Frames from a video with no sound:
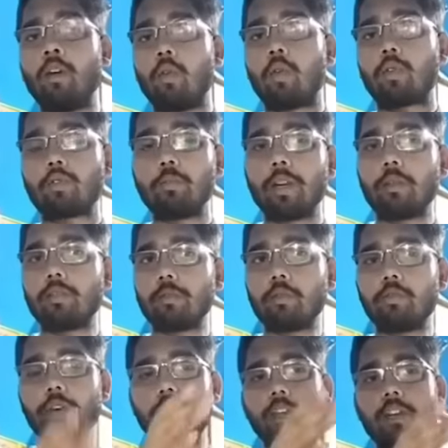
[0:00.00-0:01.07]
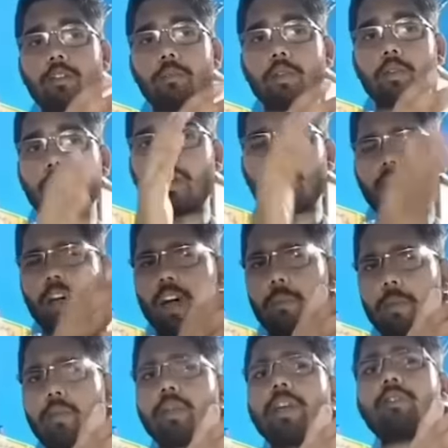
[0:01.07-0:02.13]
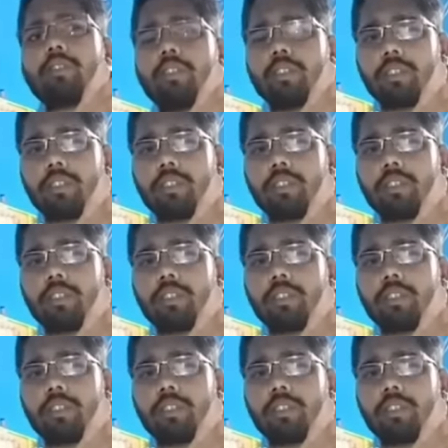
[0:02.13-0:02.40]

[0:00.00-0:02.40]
और तो मैंने जब वो वीडियो देखी तो मेरे को क्लियर हो गया हाँ मेरे को यही तो